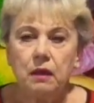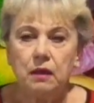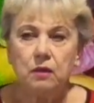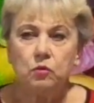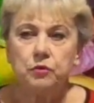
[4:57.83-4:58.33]

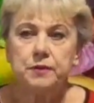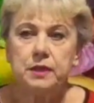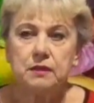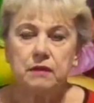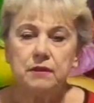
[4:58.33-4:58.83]
И тут
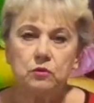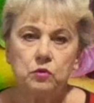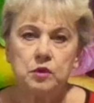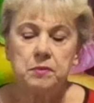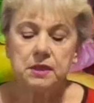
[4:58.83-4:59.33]
все
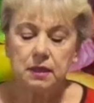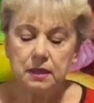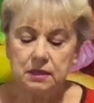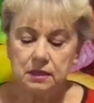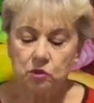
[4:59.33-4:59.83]
советуют
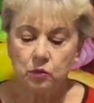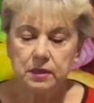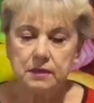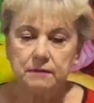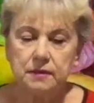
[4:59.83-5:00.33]
специалисты, что
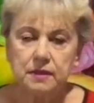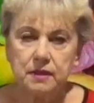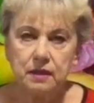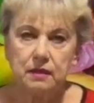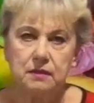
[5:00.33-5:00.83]
если вы
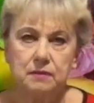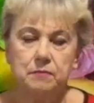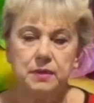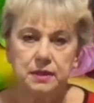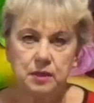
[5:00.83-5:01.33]
сеете
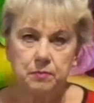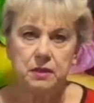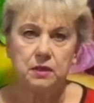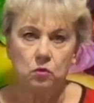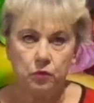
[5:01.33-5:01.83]
без
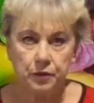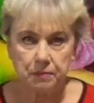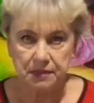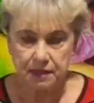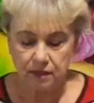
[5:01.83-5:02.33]
пикировки
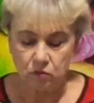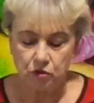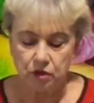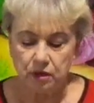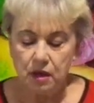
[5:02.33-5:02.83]

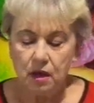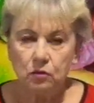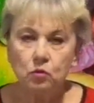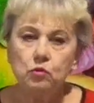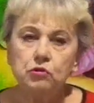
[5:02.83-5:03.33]
последующей,
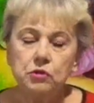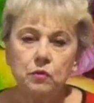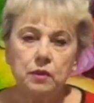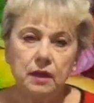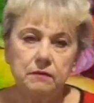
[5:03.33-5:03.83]
то нужно
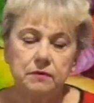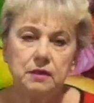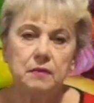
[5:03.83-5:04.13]
укладывать